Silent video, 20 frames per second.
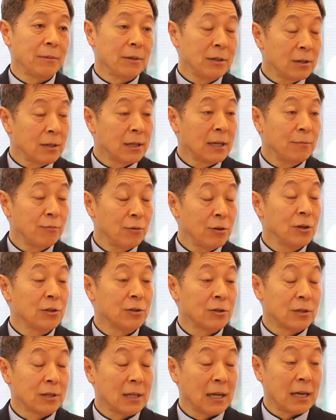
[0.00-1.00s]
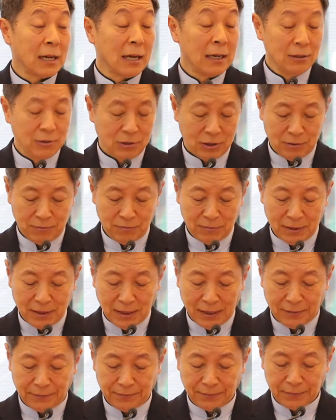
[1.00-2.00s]
때문에 그렇게 불려졌다 하는
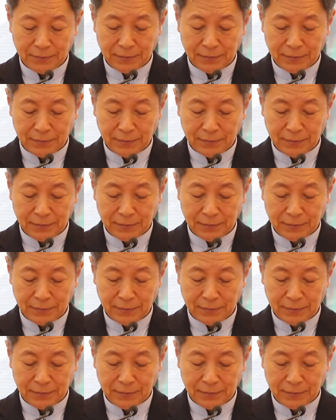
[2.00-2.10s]
것입니다.